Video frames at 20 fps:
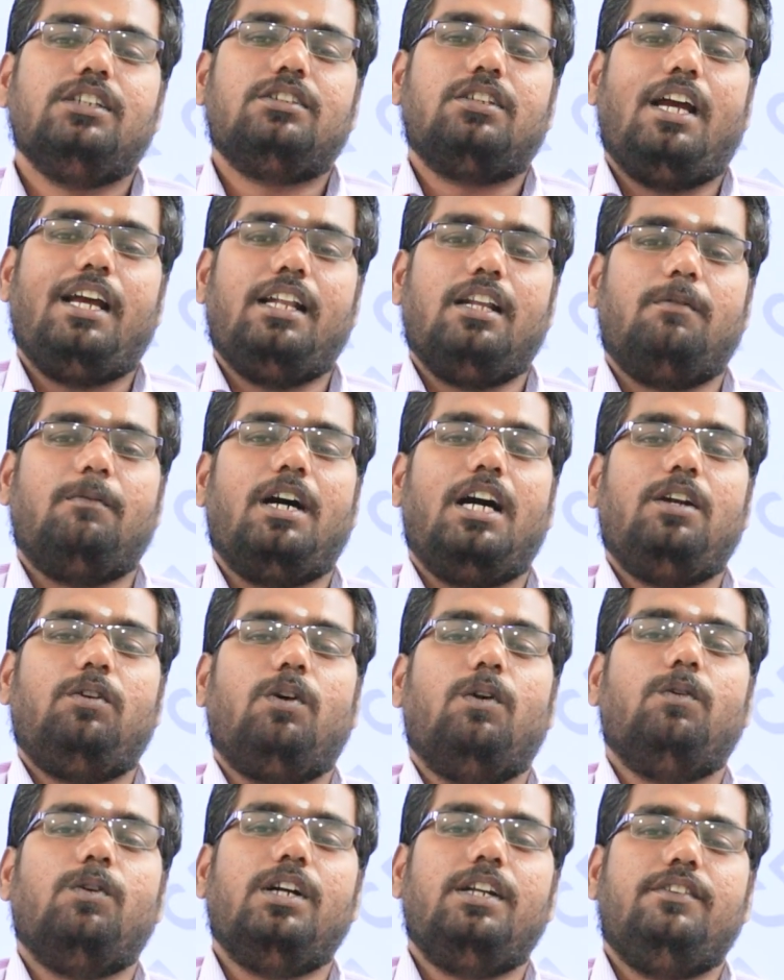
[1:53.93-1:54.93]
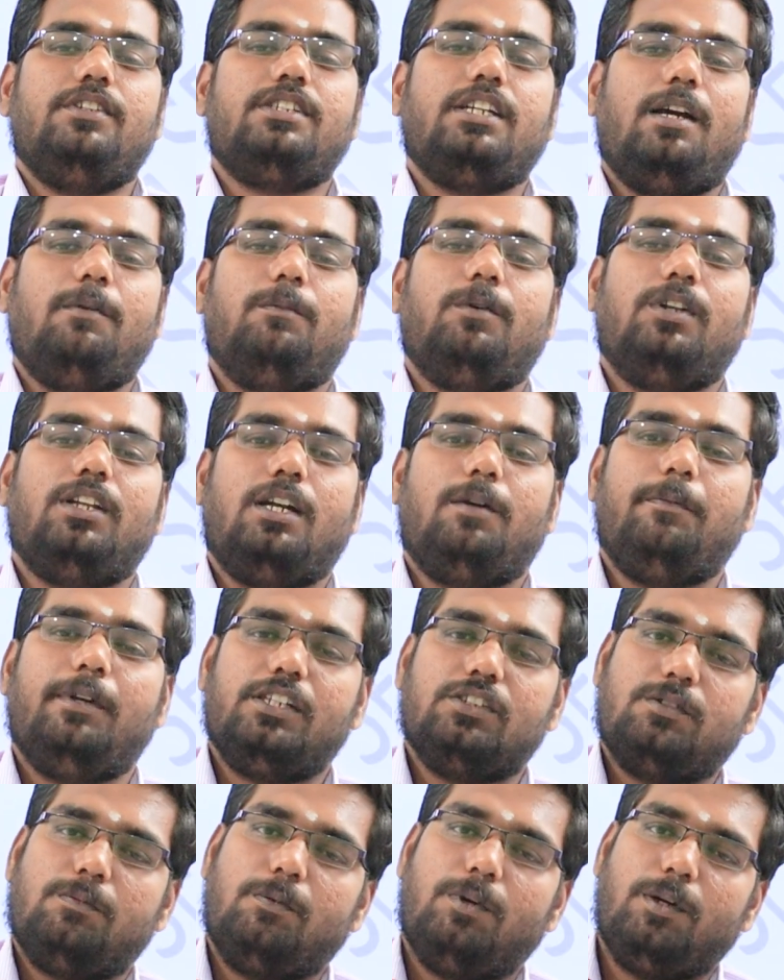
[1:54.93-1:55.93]
ஸோ இந்த மாதிரி ஒவ்வொரு விஷயமும் வந்து நம்ம
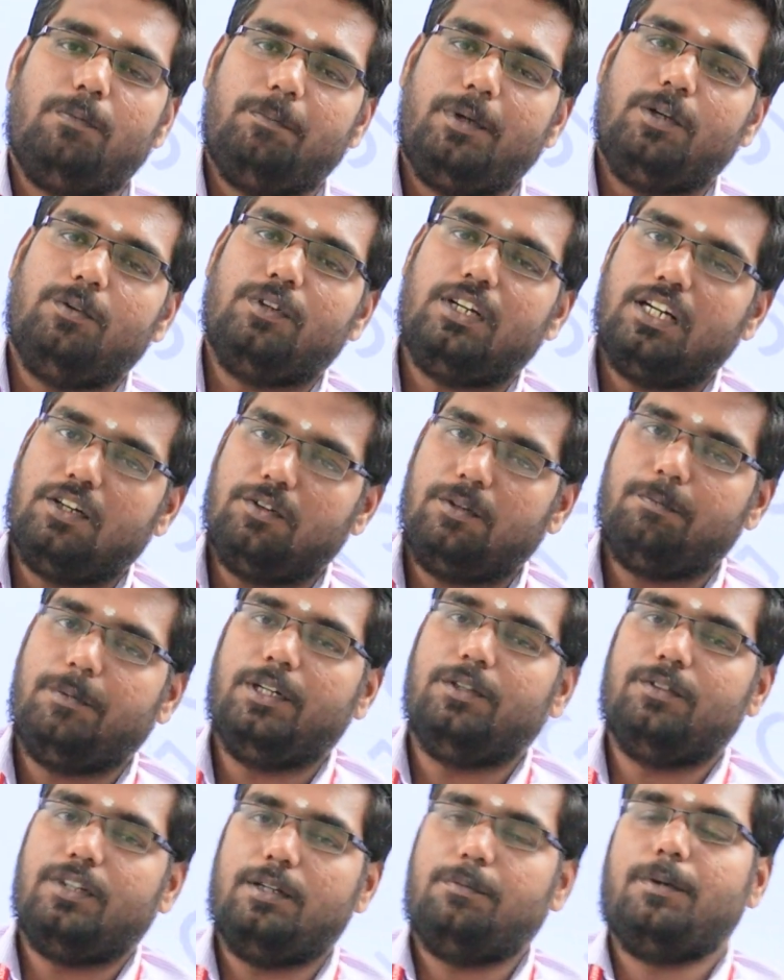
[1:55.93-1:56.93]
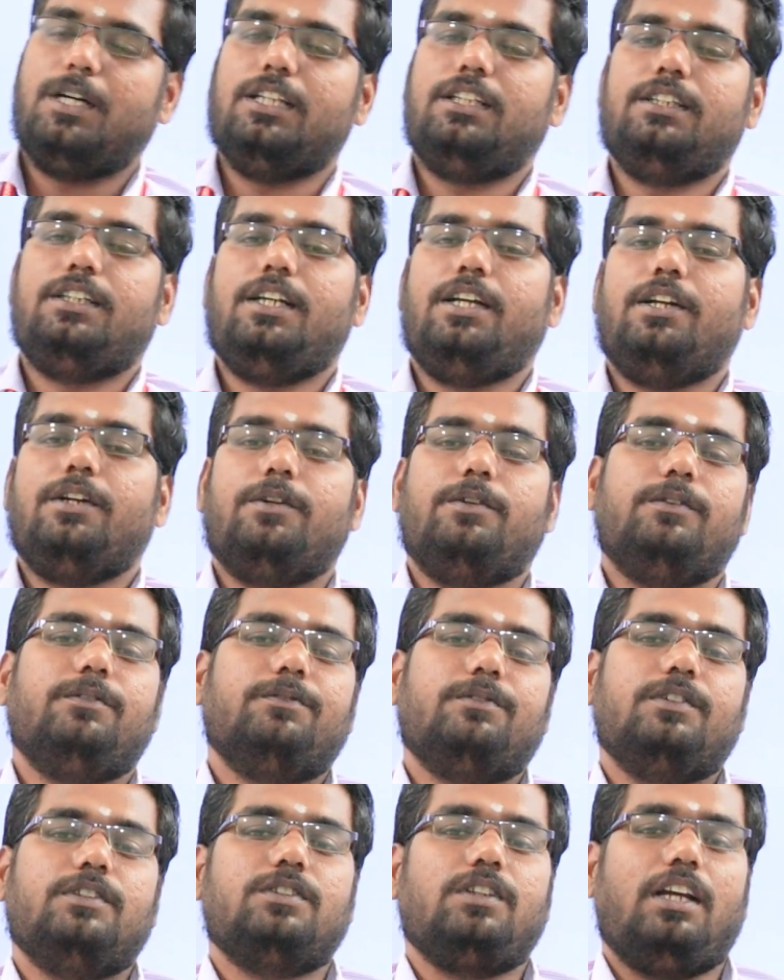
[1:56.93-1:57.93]
என்ன செய்யணும் ஒன் பை ஒன்றா ஒன் பை ஒன்றா பார்த்துட்டே இருக்கும்
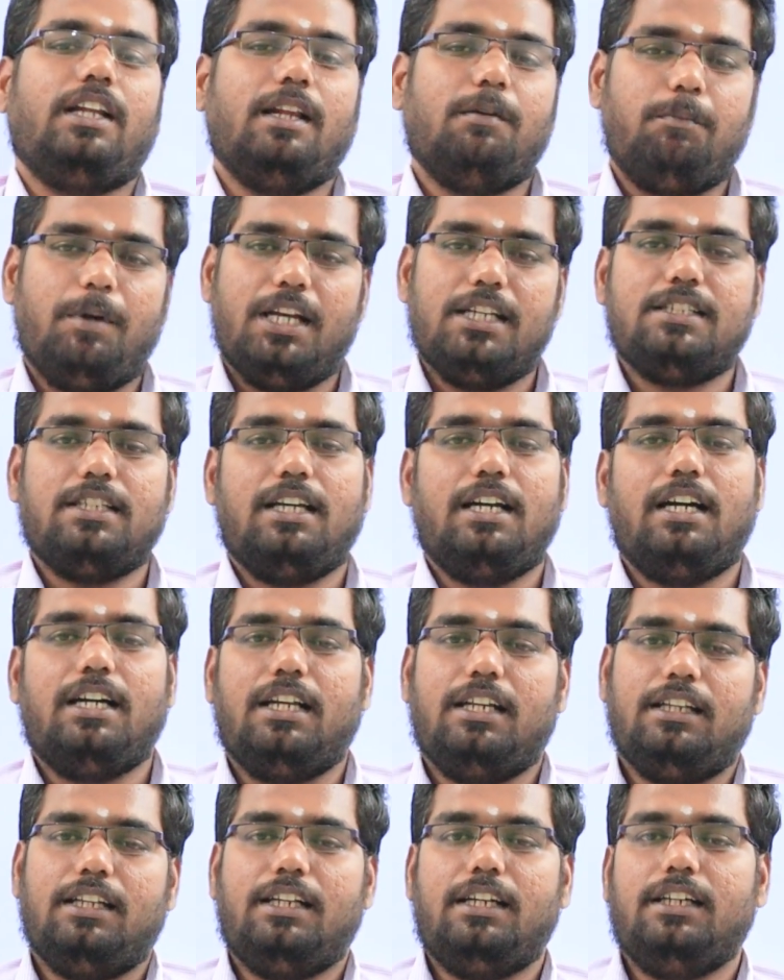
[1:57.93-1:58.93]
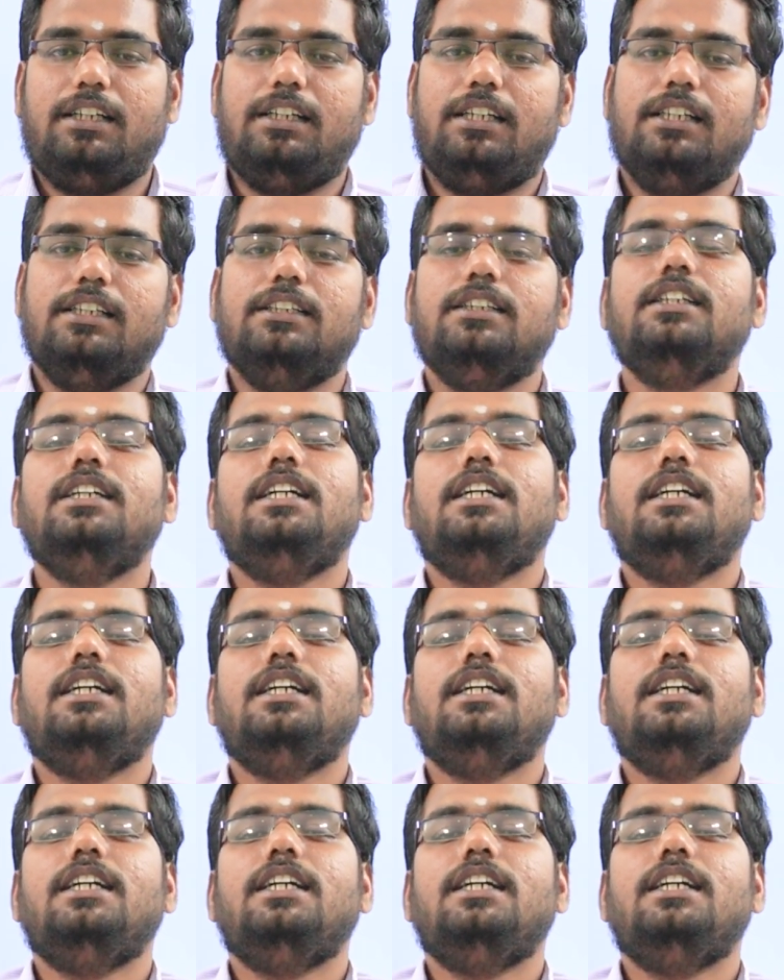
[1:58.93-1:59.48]
ஸோ இதான் பேசிக்கான அந்த ரெண்டு